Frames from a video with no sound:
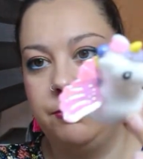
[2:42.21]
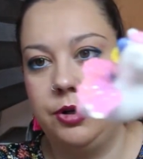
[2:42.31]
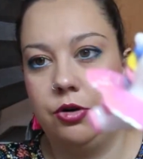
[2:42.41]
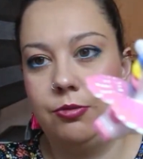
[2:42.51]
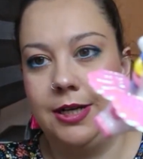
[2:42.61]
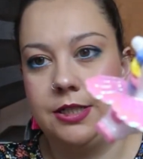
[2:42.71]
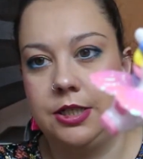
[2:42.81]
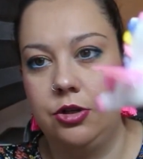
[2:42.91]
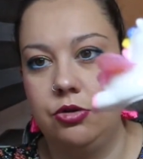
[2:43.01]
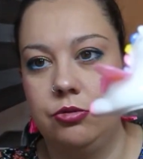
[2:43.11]
pero va
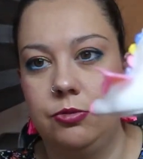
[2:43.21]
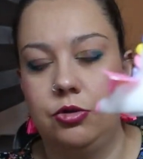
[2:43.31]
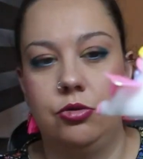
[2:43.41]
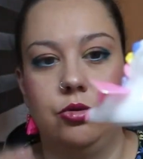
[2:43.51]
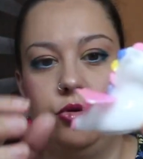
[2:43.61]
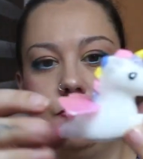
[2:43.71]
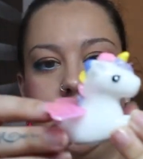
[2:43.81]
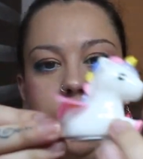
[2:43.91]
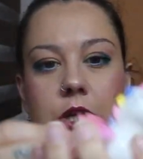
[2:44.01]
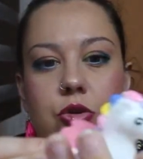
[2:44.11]
así como
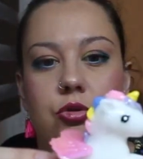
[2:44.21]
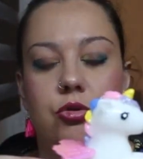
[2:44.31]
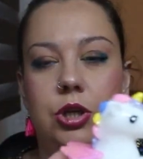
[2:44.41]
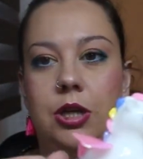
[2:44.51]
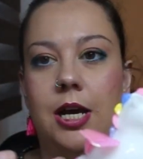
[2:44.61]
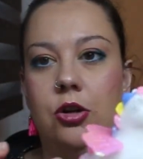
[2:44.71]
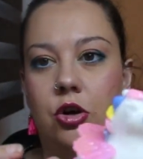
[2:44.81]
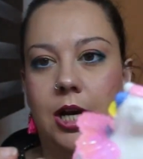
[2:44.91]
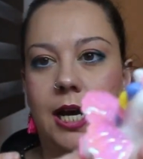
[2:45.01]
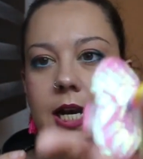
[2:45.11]
tumbadito y tal,
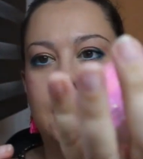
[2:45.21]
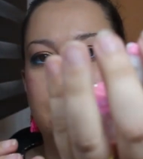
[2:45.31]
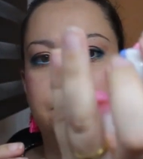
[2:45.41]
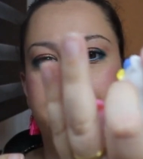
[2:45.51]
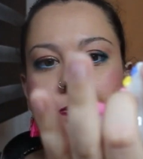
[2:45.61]
con las alas.